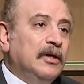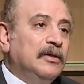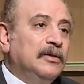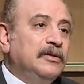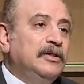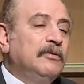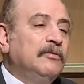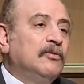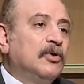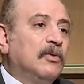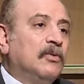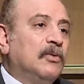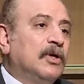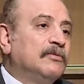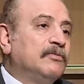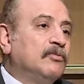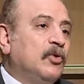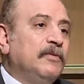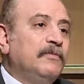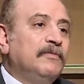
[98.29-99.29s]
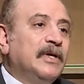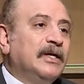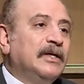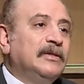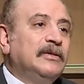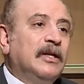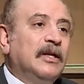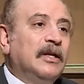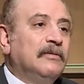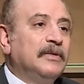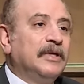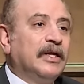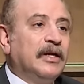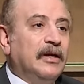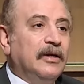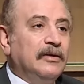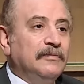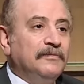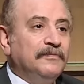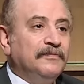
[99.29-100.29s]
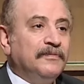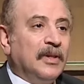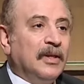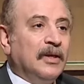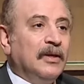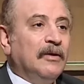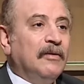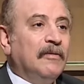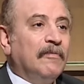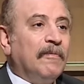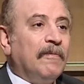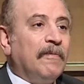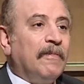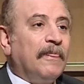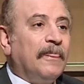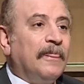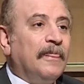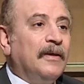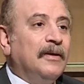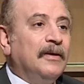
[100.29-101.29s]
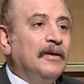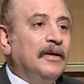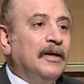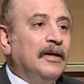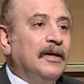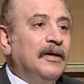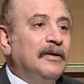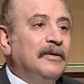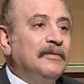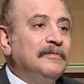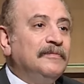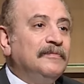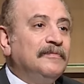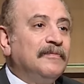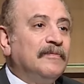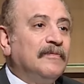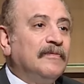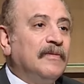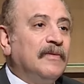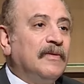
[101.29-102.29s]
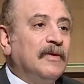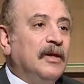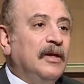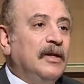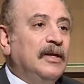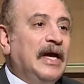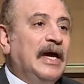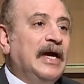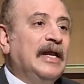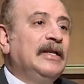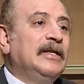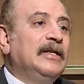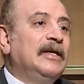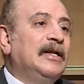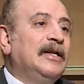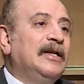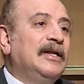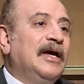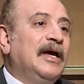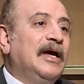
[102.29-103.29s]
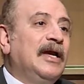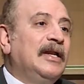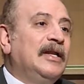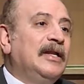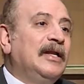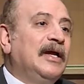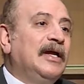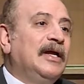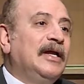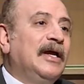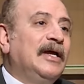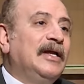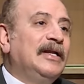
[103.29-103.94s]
دي مناورات مهمه جدا للامريكان اي المساحات الاعلى المناكفه ام التجاذب لا الـ الـ الـ صعب.